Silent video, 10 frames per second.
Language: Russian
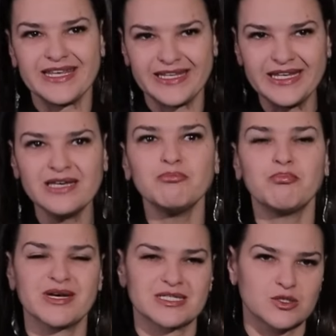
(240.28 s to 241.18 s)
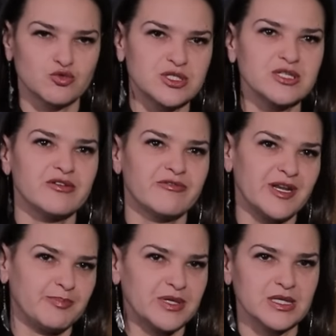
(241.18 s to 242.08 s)
и, по сути,
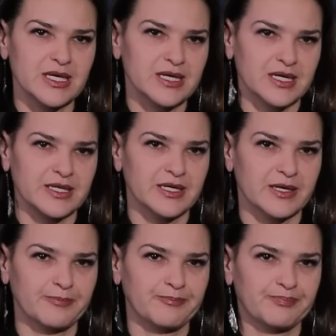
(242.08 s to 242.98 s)
влепил ей крадник.